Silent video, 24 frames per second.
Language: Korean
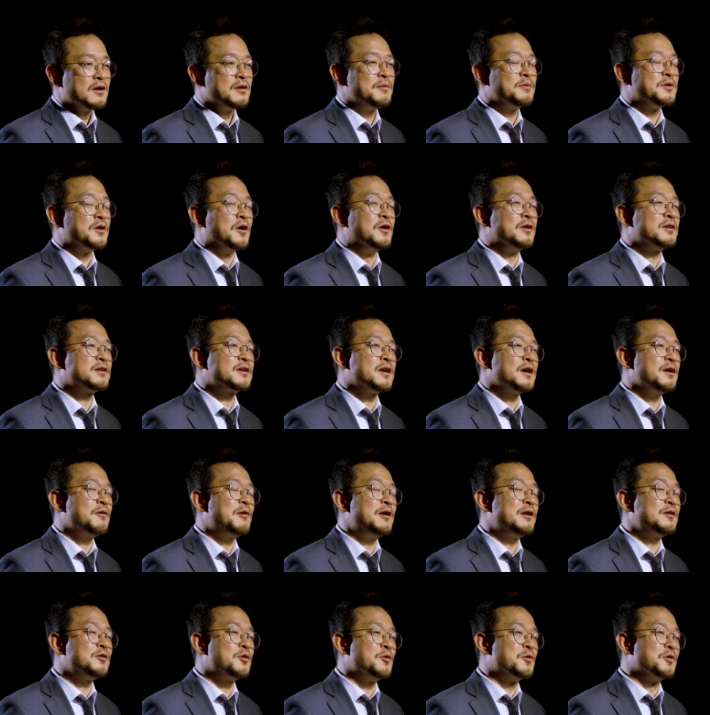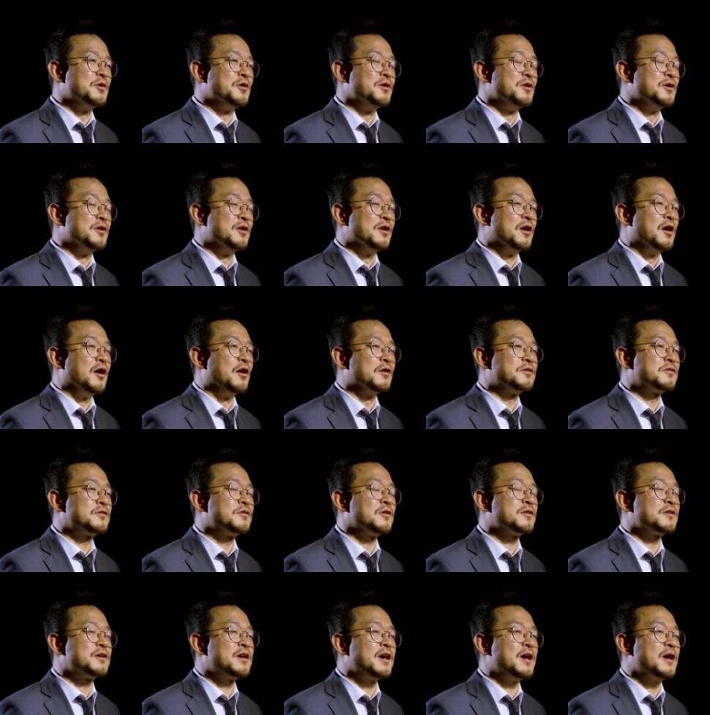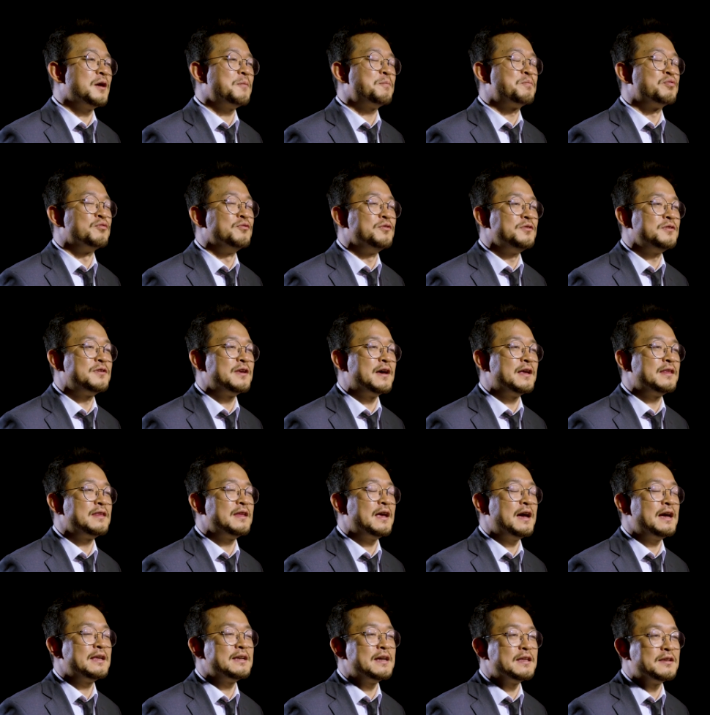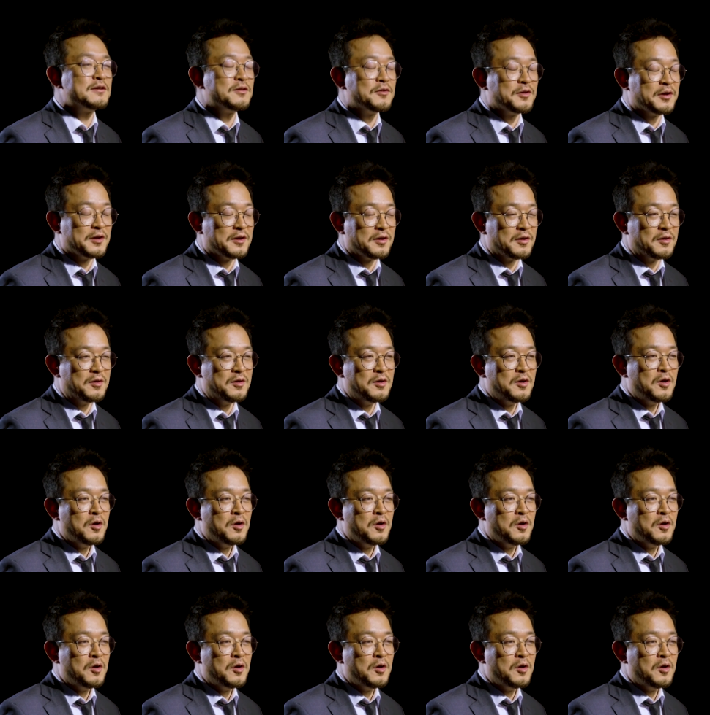그럼 10개의 활동을 어떻게 분산하냐는 거예요.